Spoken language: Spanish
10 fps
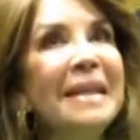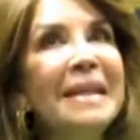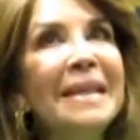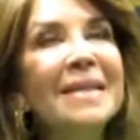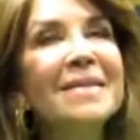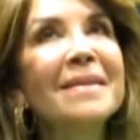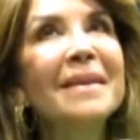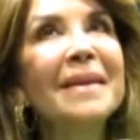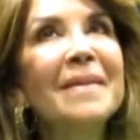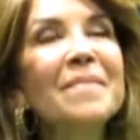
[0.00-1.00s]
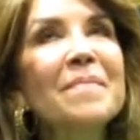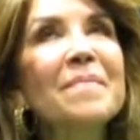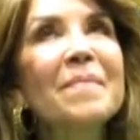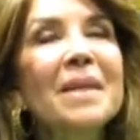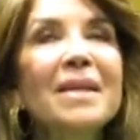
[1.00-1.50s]
Y este,
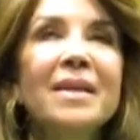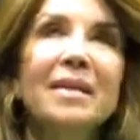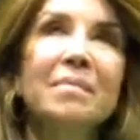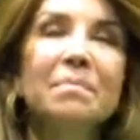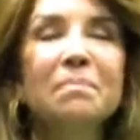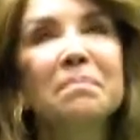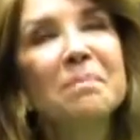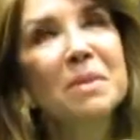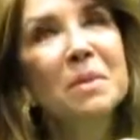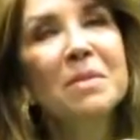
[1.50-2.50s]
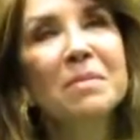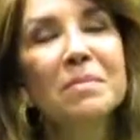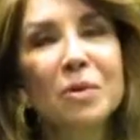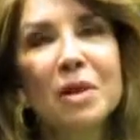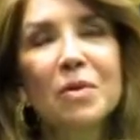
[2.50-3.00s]
y dije, pues bueno,
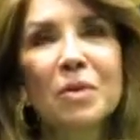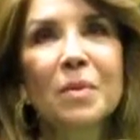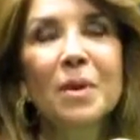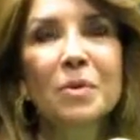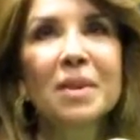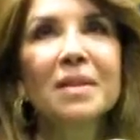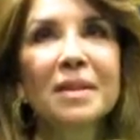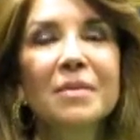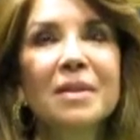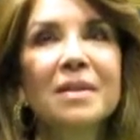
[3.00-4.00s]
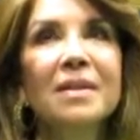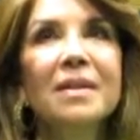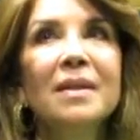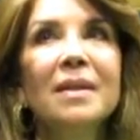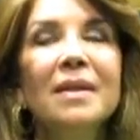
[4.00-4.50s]
son de los recuerdos que tengo así.
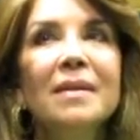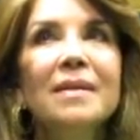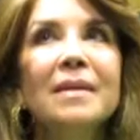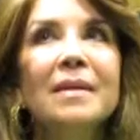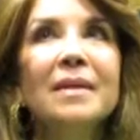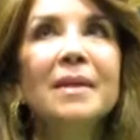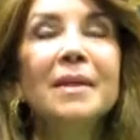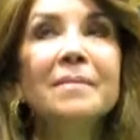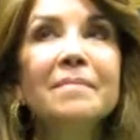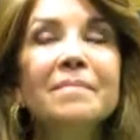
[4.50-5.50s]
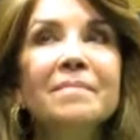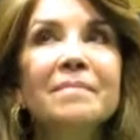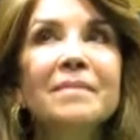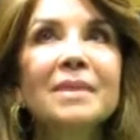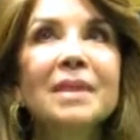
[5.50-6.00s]

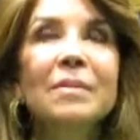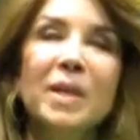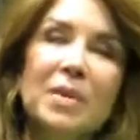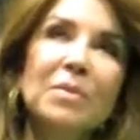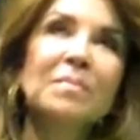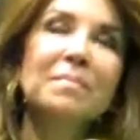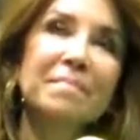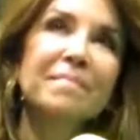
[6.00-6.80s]
Y, bueno,